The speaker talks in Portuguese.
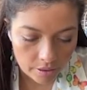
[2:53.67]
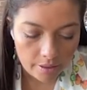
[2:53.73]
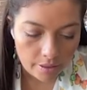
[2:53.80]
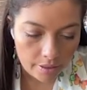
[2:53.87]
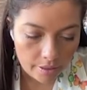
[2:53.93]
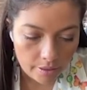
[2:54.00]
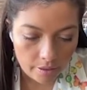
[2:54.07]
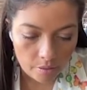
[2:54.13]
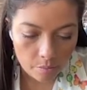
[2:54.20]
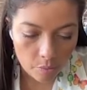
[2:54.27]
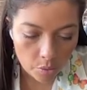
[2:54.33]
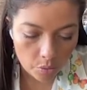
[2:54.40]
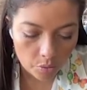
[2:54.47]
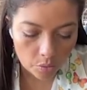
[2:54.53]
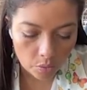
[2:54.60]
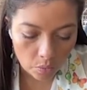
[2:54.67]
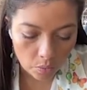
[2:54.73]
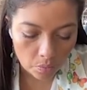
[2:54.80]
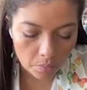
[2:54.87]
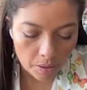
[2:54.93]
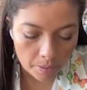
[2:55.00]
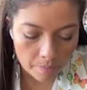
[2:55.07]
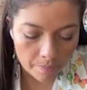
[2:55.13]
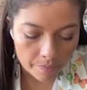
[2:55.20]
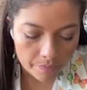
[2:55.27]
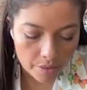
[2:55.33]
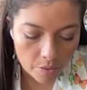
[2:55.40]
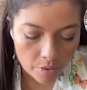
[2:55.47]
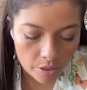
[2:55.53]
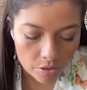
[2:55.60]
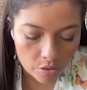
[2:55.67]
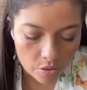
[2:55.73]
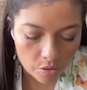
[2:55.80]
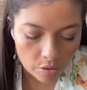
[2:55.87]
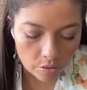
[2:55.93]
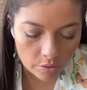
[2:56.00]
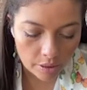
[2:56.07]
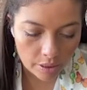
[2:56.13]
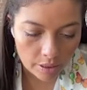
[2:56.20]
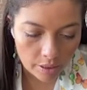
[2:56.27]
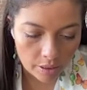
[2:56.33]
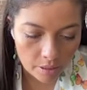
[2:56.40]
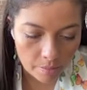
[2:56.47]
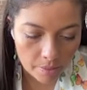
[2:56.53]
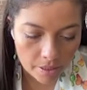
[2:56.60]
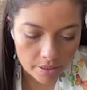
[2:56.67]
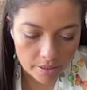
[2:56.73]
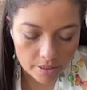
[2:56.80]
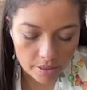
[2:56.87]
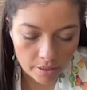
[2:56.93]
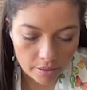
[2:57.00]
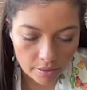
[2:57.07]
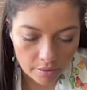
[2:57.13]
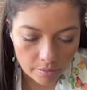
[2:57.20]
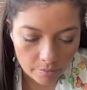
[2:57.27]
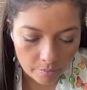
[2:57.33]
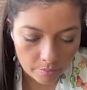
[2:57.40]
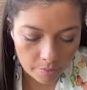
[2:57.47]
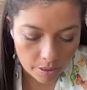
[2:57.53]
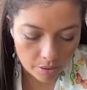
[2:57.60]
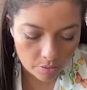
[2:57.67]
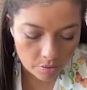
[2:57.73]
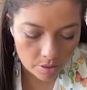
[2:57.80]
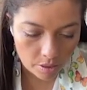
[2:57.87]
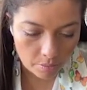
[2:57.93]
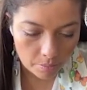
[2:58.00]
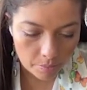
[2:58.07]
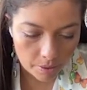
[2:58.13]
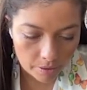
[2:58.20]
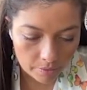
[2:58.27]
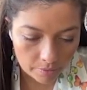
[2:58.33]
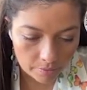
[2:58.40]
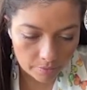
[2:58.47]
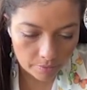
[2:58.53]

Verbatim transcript: É, meu YouTube, eu acho que eu coloquei ele para ser preto sempre.